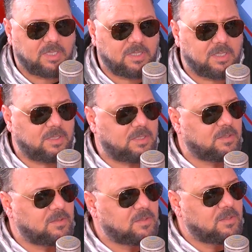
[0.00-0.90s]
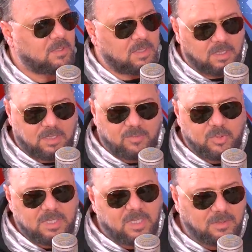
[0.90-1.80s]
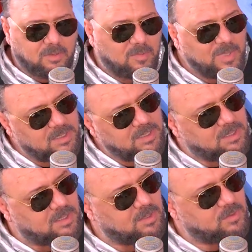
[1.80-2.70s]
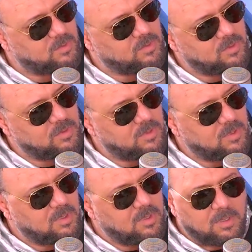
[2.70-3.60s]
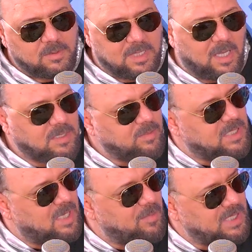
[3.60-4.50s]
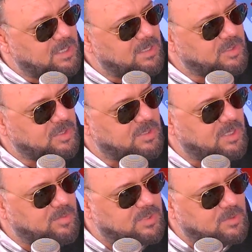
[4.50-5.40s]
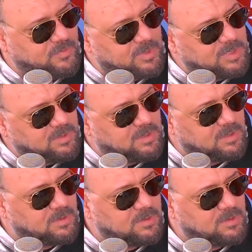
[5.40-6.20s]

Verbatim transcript: هذه هذه هذه موسيقى تطلب عليك راه دونك ساعات نلقاها ما يخلطش نتاع الوزن فهمت ما دامك